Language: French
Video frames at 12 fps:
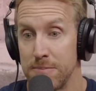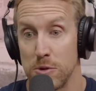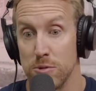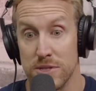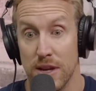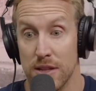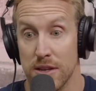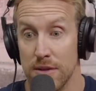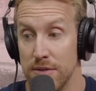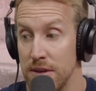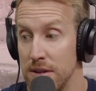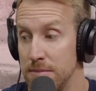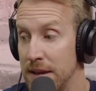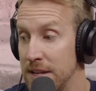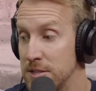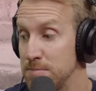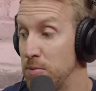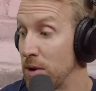ou centre-ville, ben,
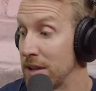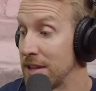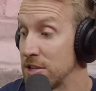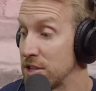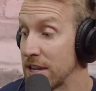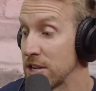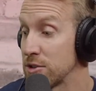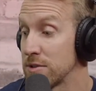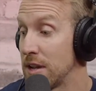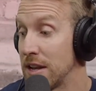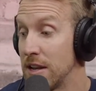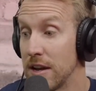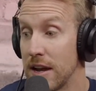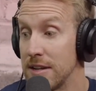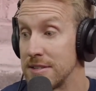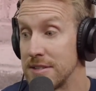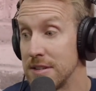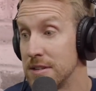tu pourrais t'acheter quelque chose dans les
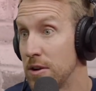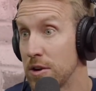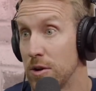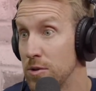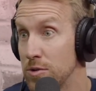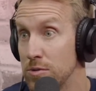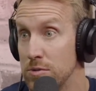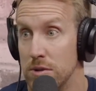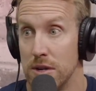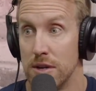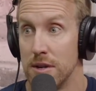Laurentides, un condo